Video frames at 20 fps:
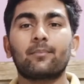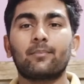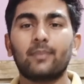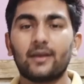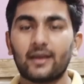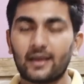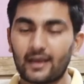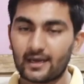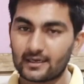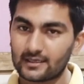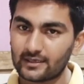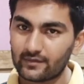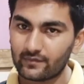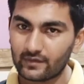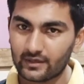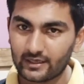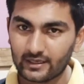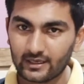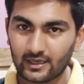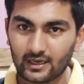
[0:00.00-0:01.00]
प्ले
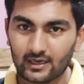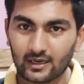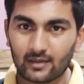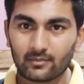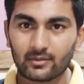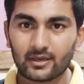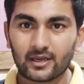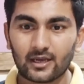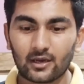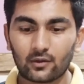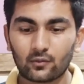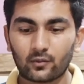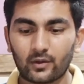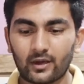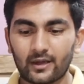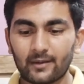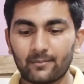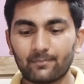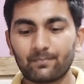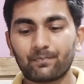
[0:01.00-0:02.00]
एक्टिविटी का नाम लिखा हुआ
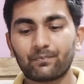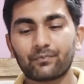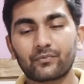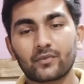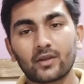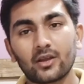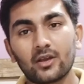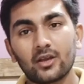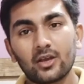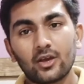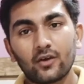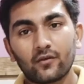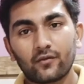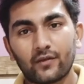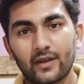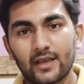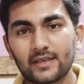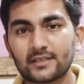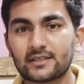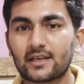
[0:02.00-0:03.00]
है
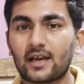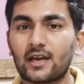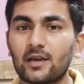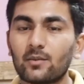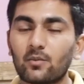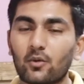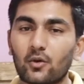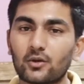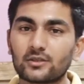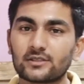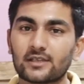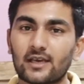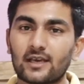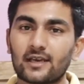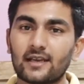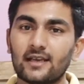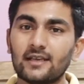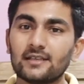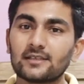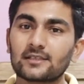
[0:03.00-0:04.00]
फ्लैश कार्ड बहुत
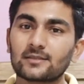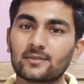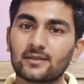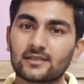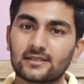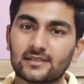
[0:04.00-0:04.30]
सारे हैं जिसमें